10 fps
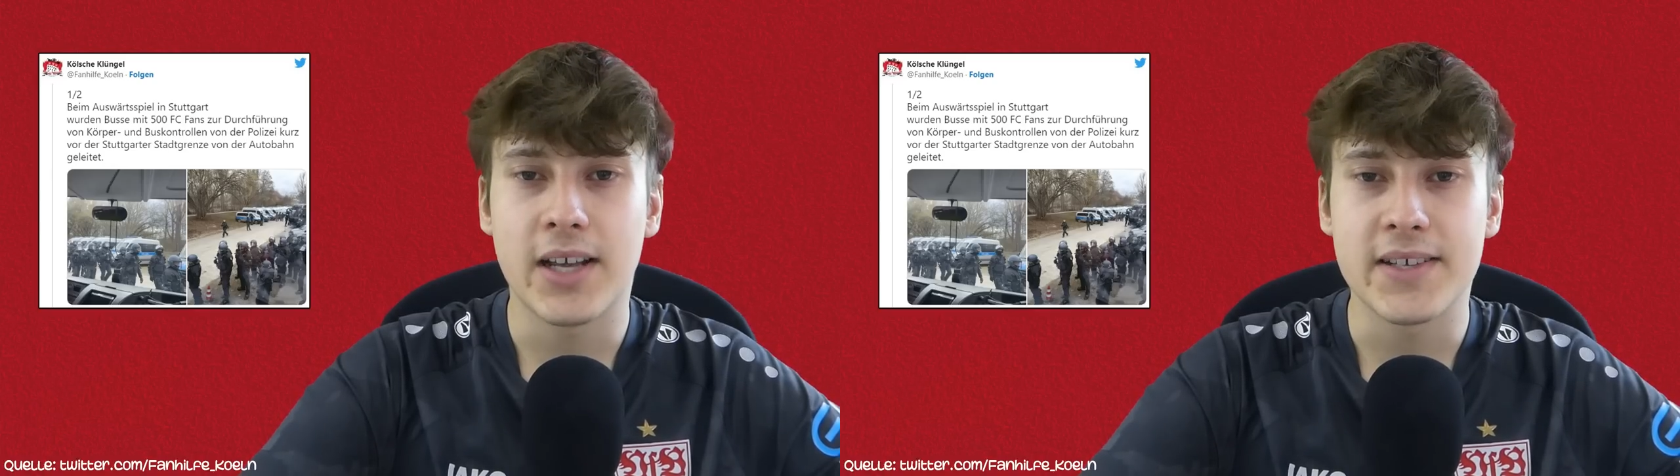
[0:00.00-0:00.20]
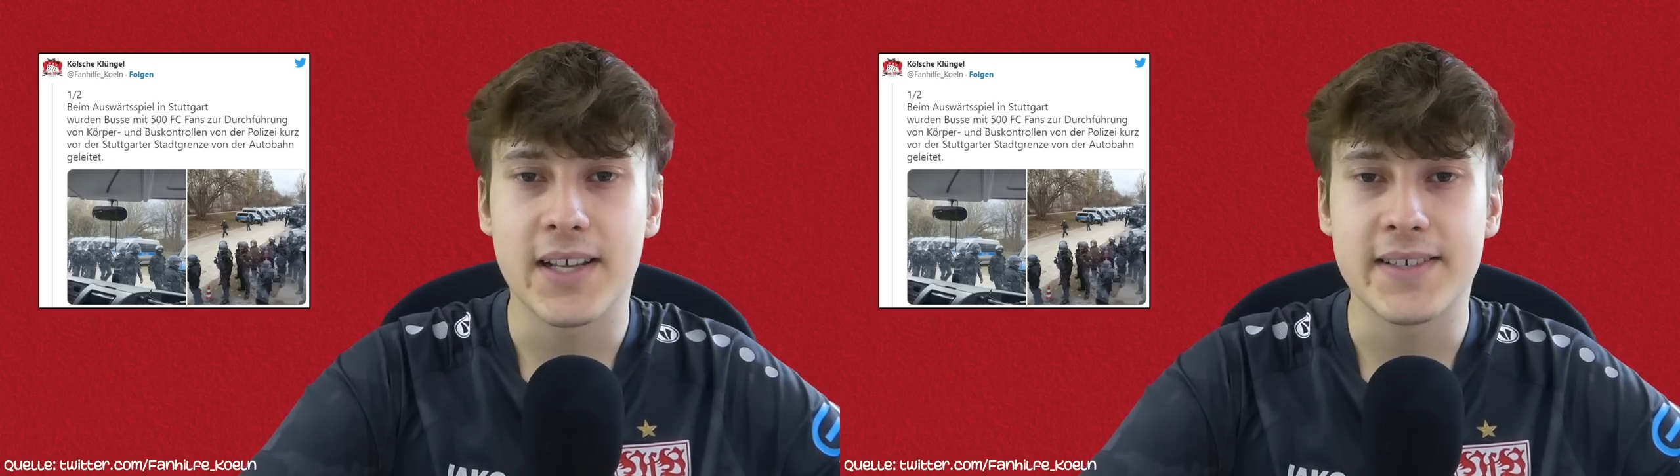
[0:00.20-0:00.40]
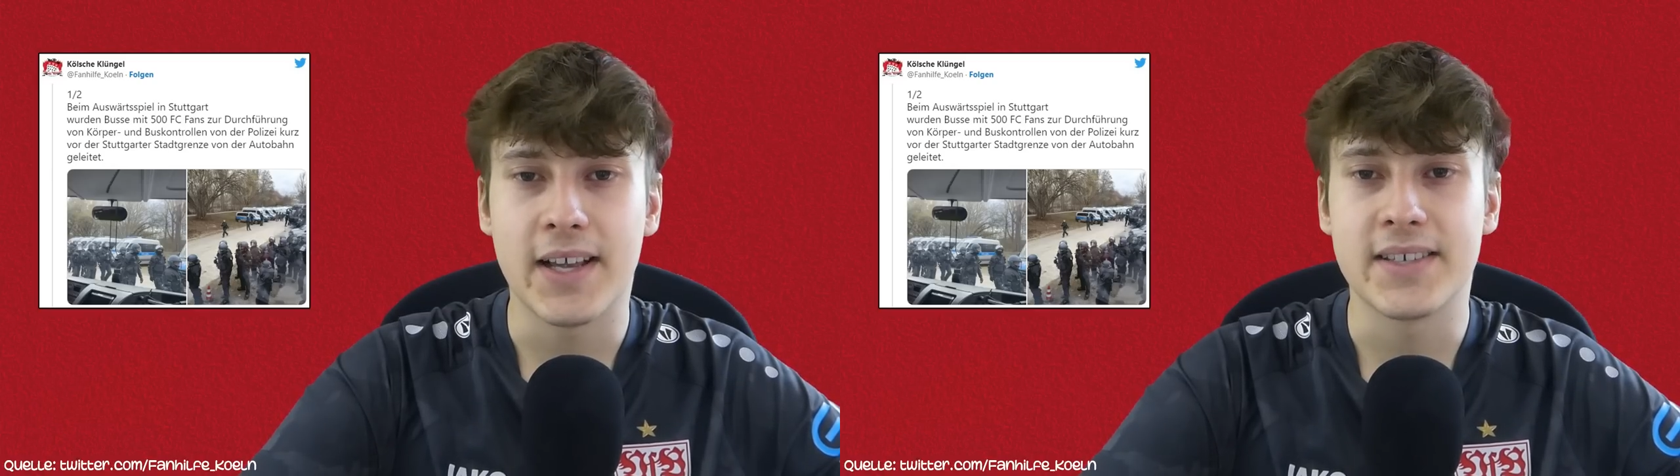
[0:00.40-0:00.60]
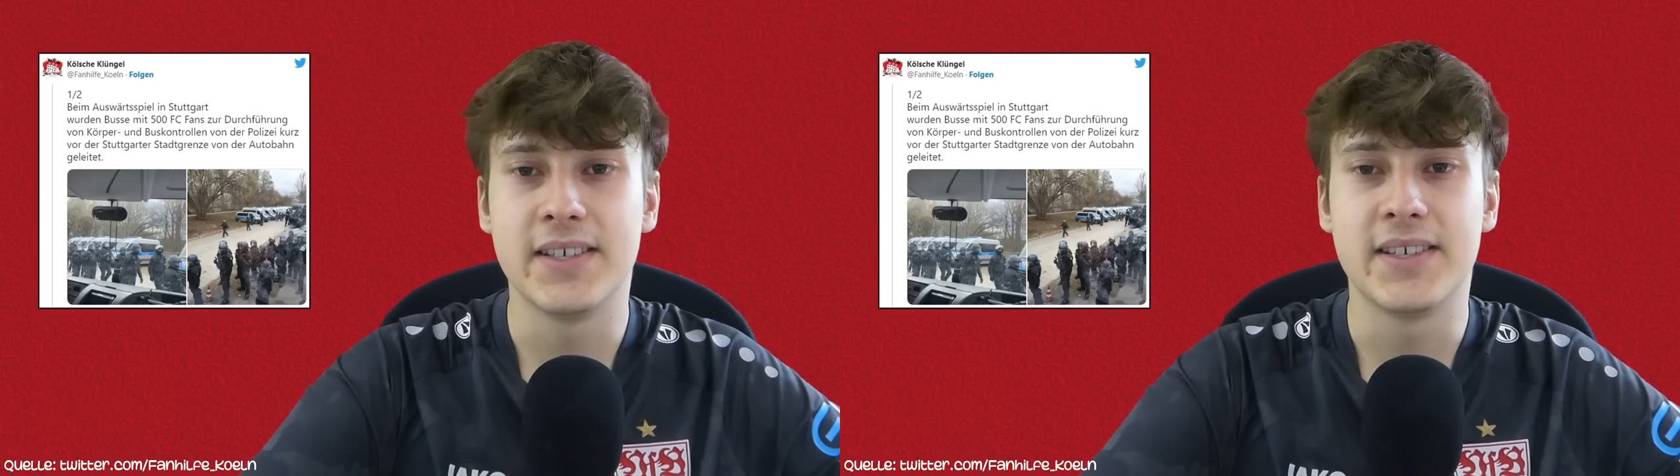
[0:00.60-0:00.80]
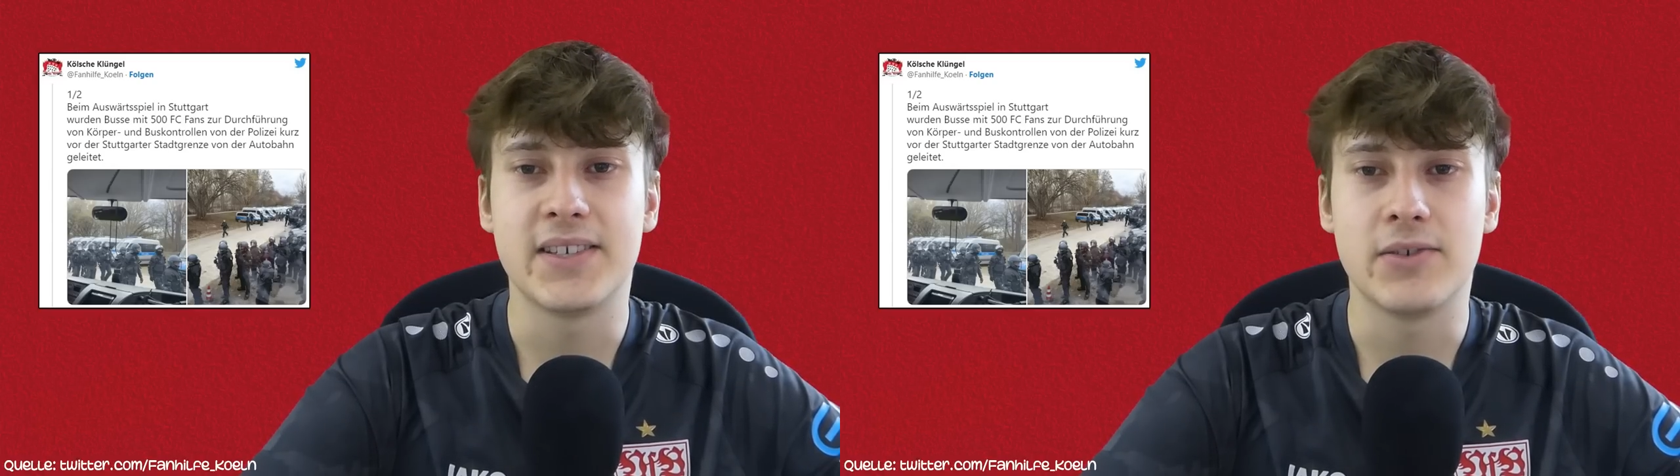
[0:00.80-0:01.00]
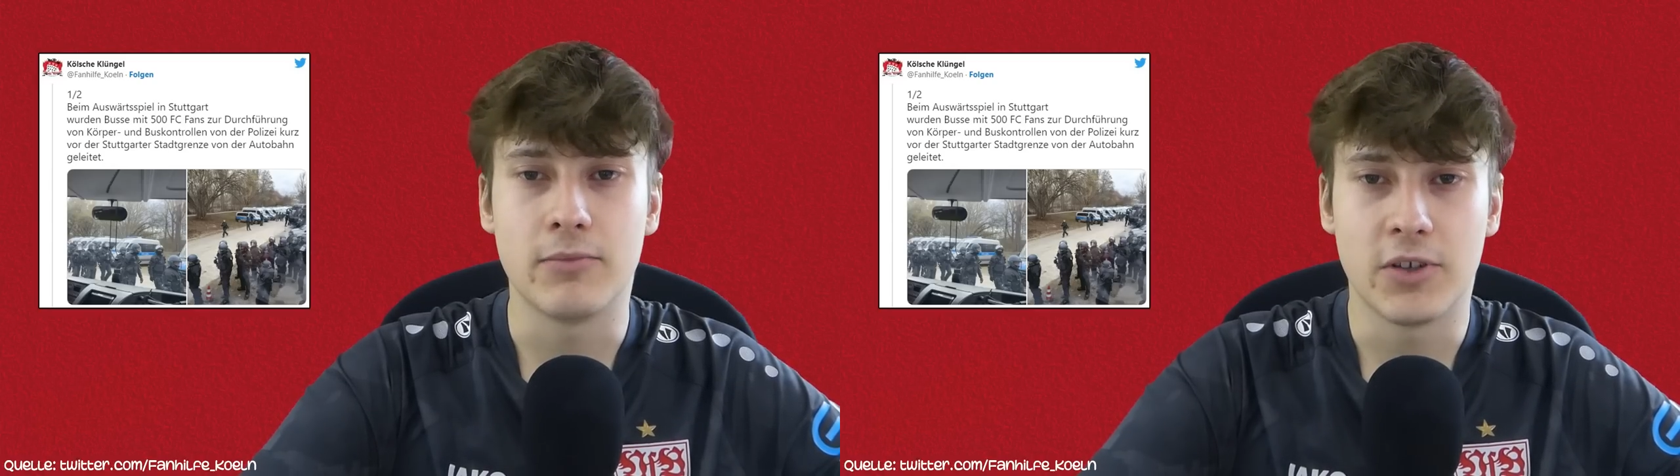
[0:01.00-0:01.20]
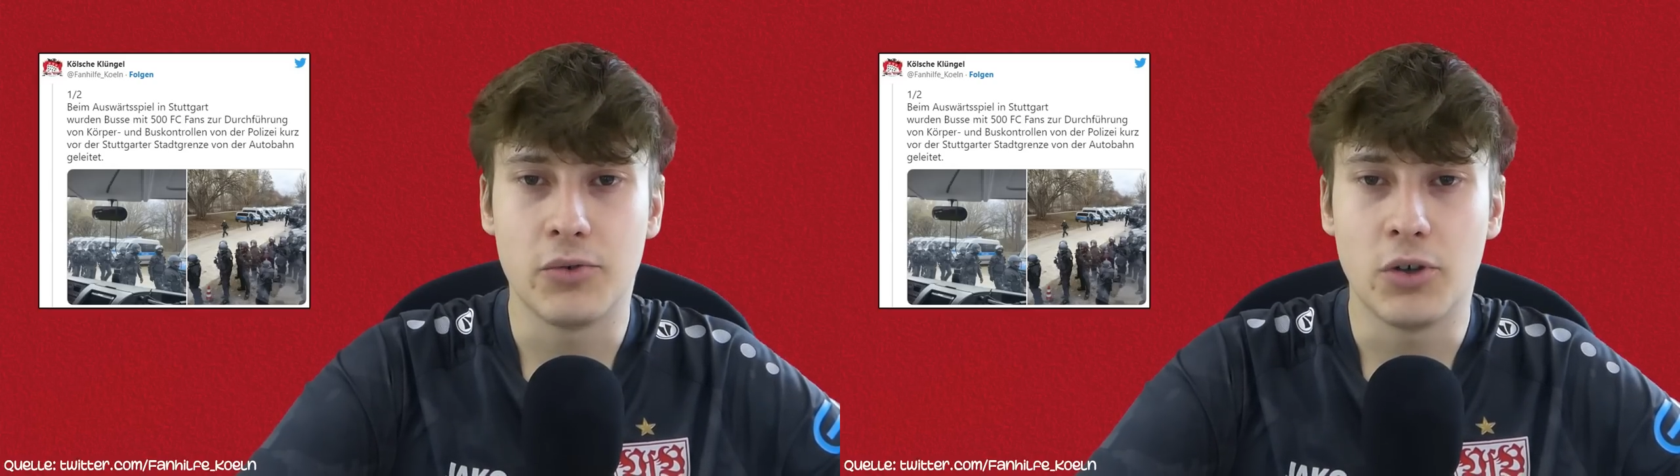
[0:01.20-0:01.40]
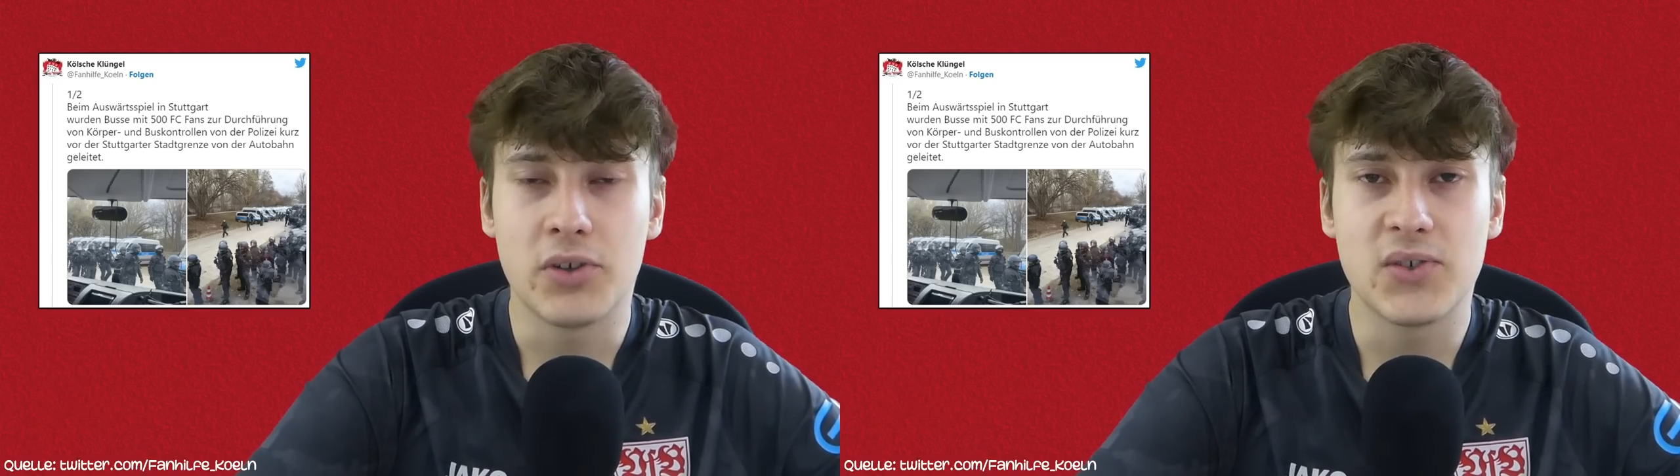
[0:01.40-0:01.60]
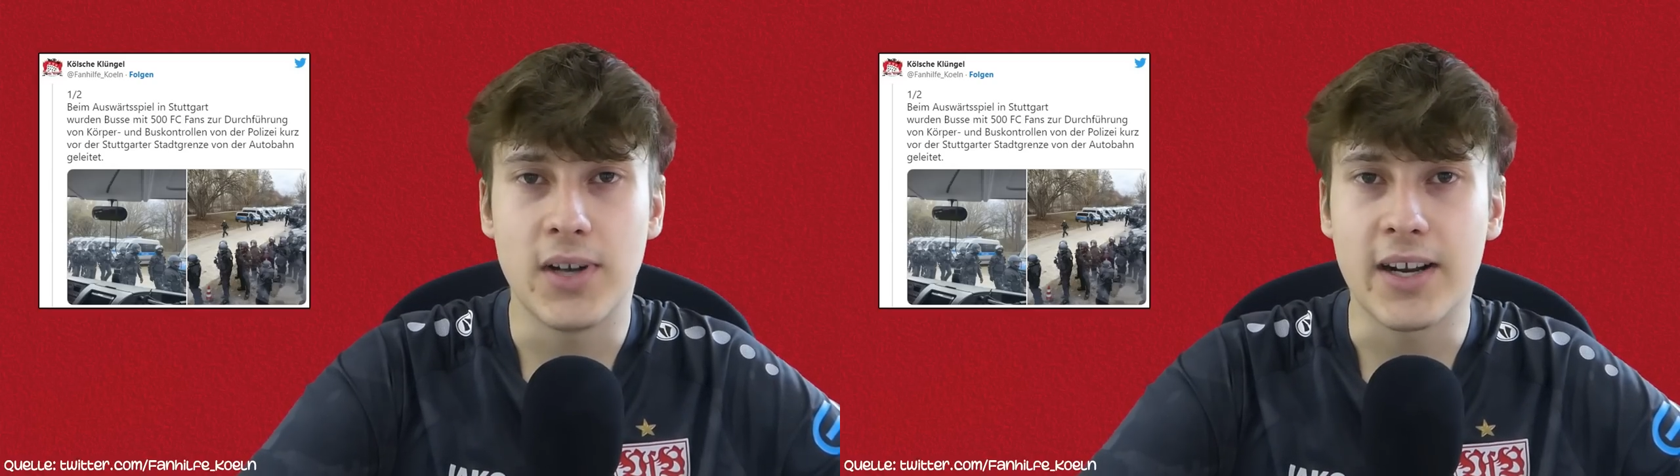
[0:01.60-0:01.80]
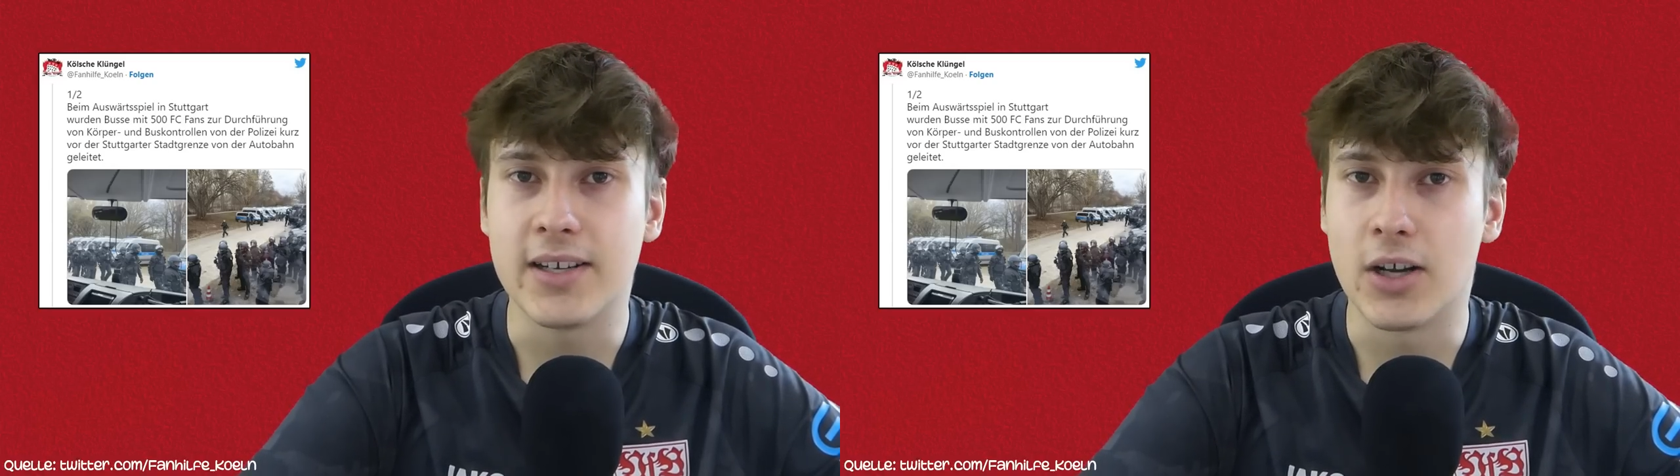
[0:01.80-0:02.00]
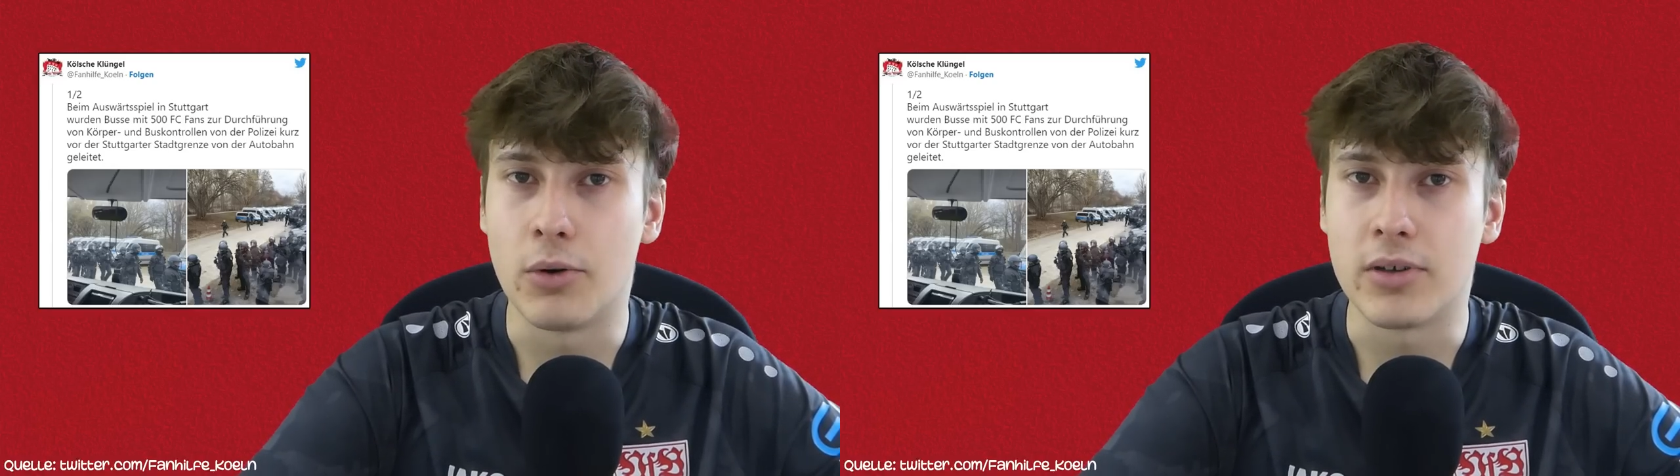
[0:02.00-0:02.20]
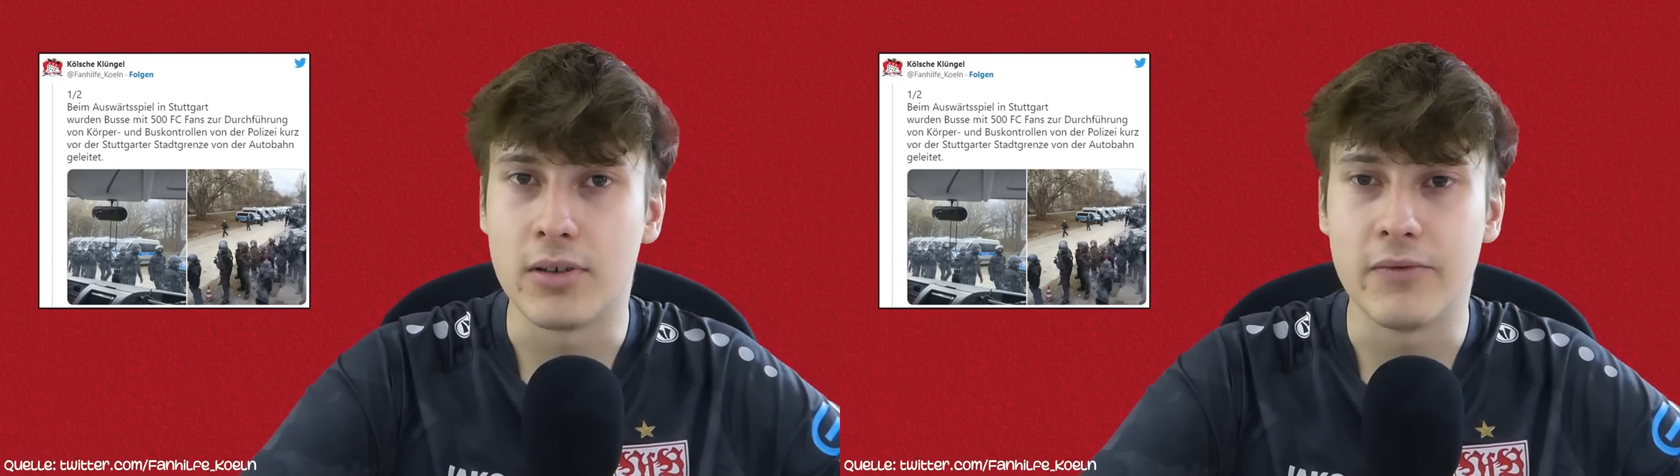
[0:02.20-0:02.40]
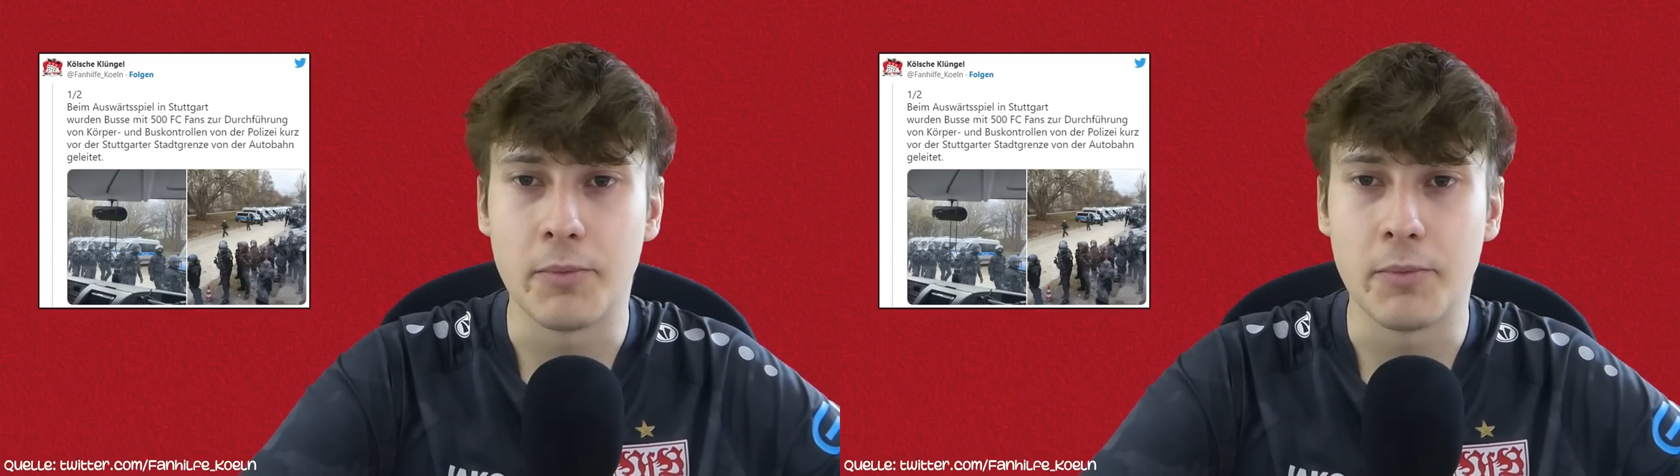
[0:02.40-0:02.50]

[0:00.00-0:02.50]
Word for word: dass das erstens natürlich auch zu lange dauert, ne?